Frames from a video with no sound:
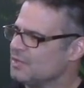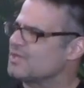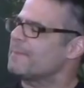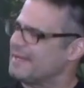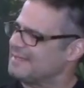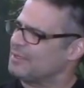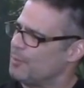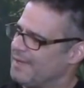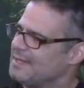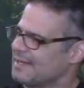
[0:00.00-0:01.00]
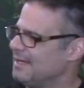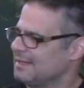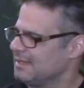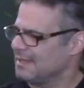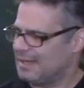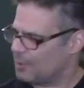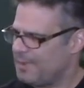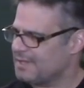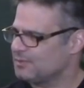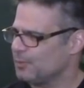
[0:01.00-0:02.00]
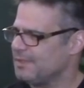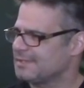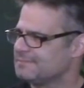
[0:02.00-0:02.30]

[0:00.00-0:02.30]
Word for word: O sea, para ti la comedia, ¿qué es, es la comedia en tu vida?